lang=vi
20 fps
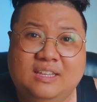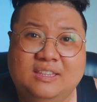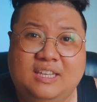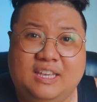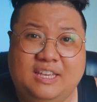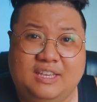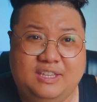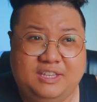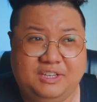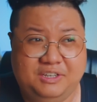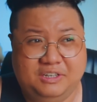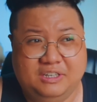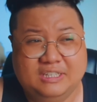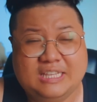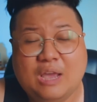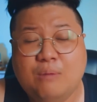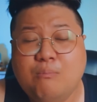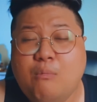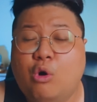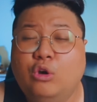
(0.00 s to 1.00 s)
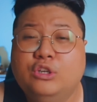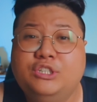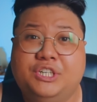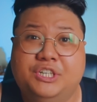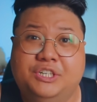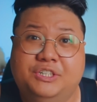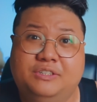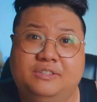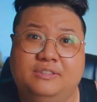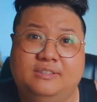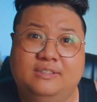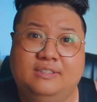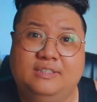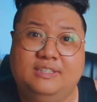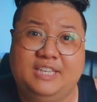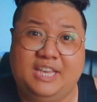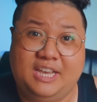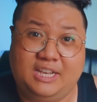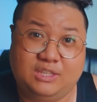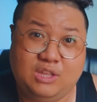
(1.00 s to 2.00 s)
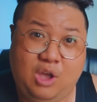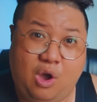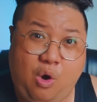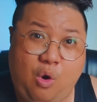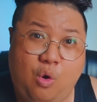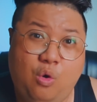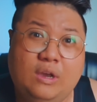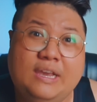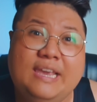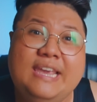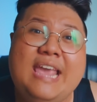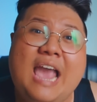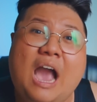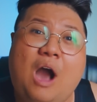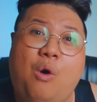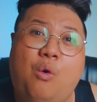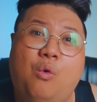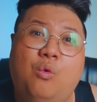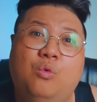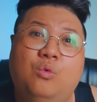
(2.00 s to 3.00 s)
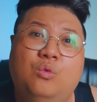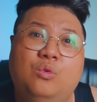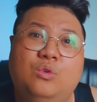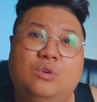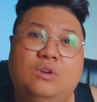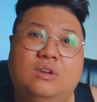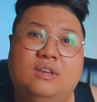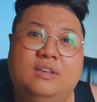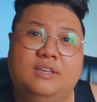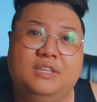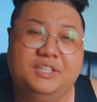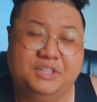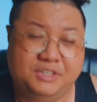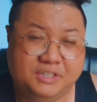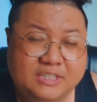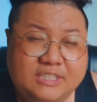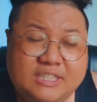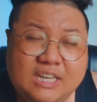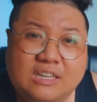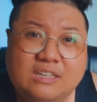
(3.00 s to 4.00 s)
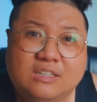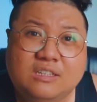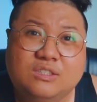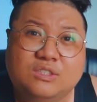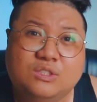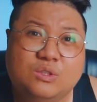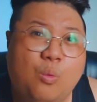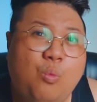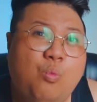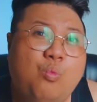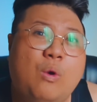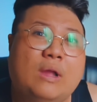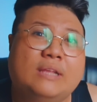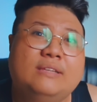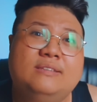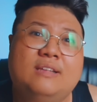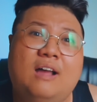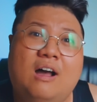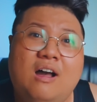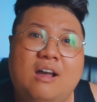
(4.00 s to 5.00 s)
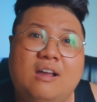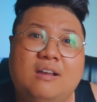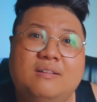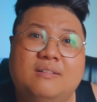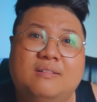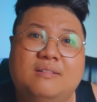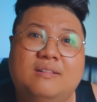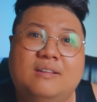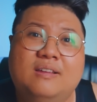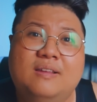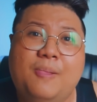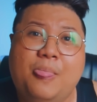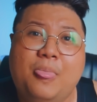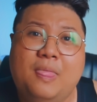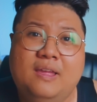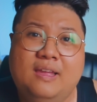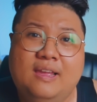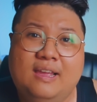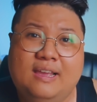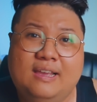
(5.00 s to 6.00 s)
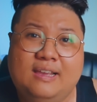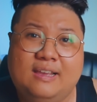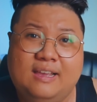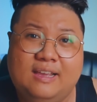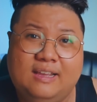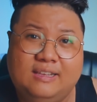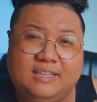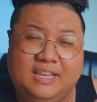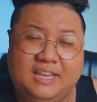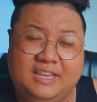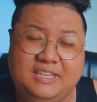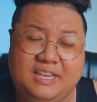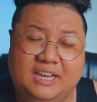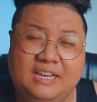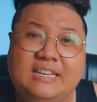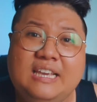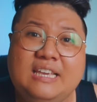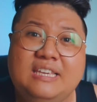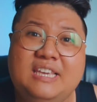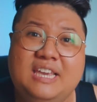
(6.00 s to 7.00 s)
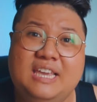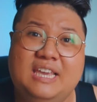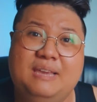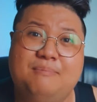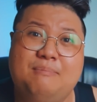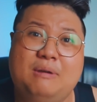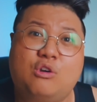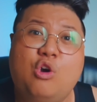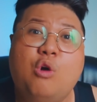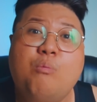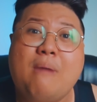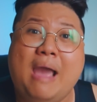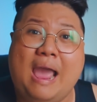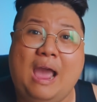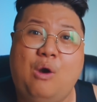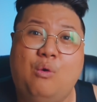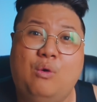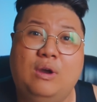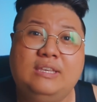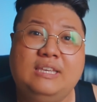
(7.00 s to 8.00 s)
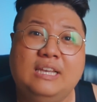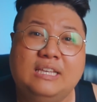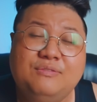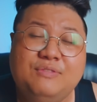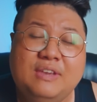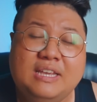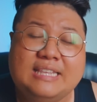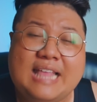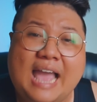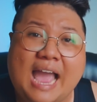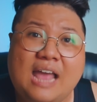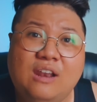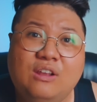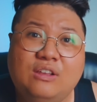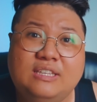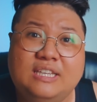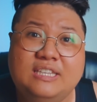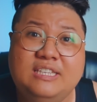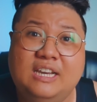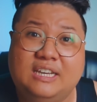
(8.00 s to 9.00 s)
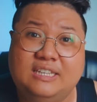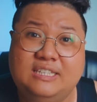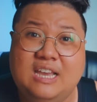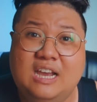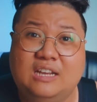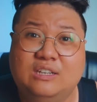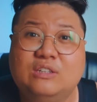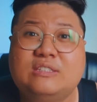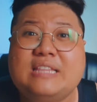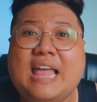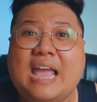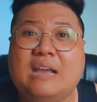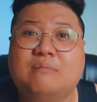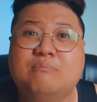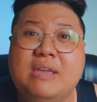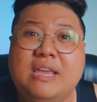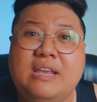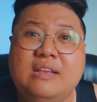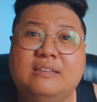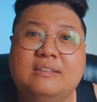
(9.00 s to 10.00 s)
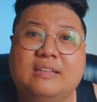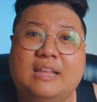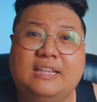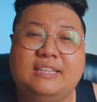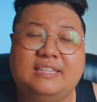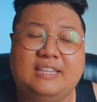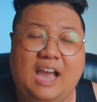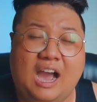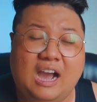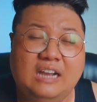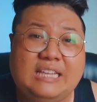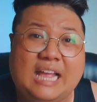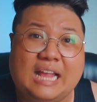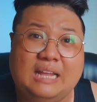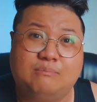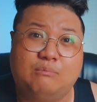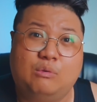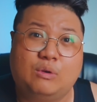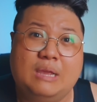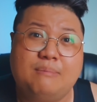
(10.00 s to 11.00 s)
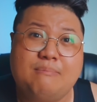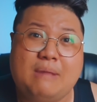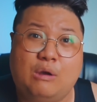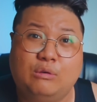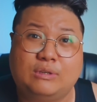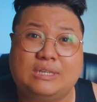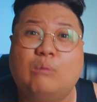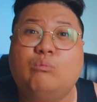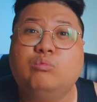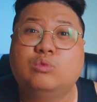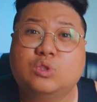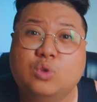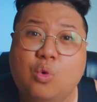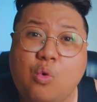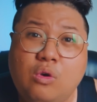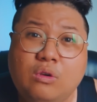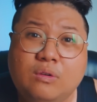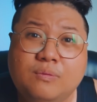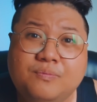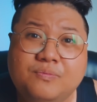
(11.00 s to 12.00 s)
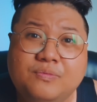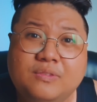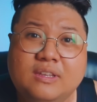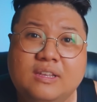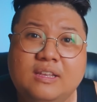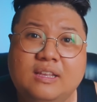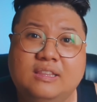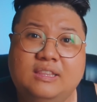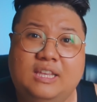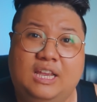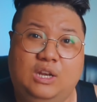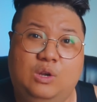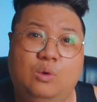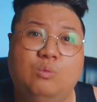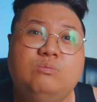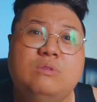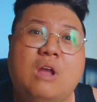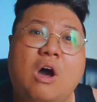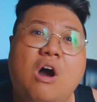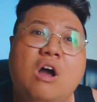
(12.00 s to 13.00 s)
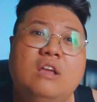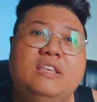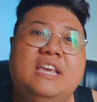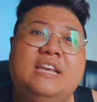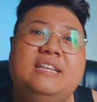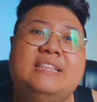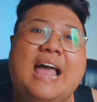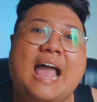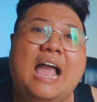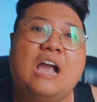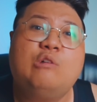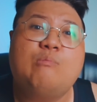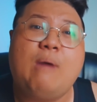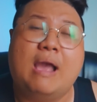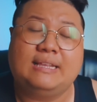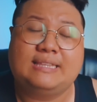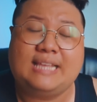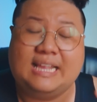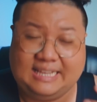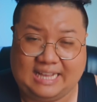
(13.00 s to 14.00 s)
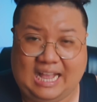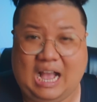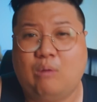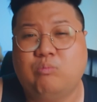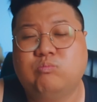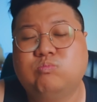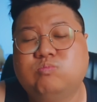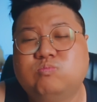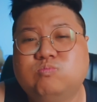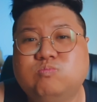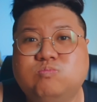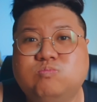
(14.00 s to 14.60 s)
thì dựa theo môi trường nhiệt độ khí hậu dưỡng chất xung quanh đó thì những cái gì mà có màu ở trên viên đá nó sẽ dần dần nó tan biến để trở thành một cái màu trong suốt thì lúc đó viên đá của bạn thành ngọc